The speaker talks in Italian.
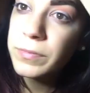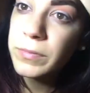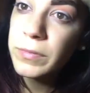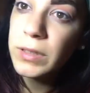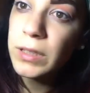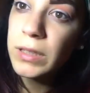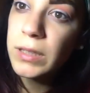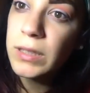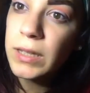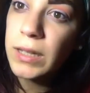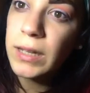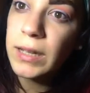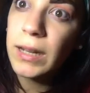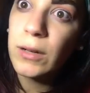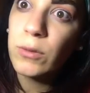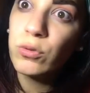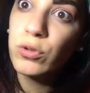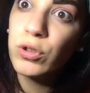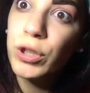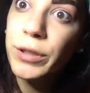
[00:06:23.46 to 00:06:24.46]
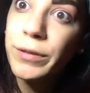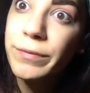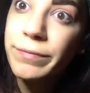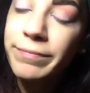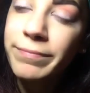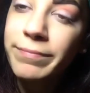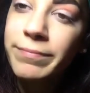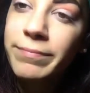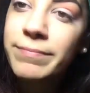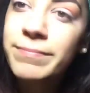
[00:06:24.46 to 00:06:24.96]
senza che la luce
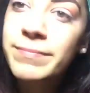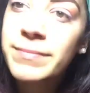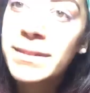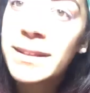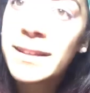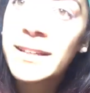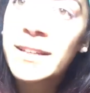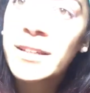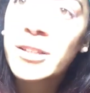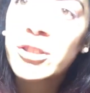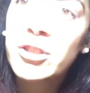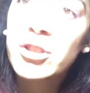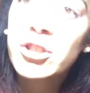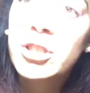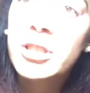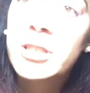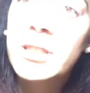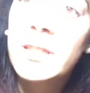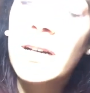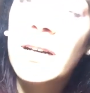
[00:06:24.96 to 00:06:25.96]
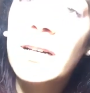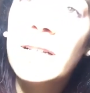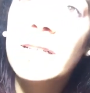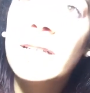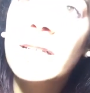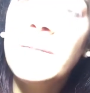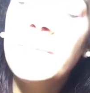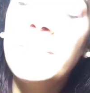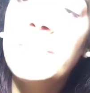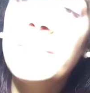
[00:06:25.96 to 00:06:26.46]
ci
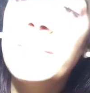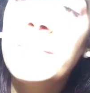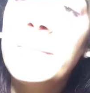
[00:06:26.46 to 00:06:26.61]
inganni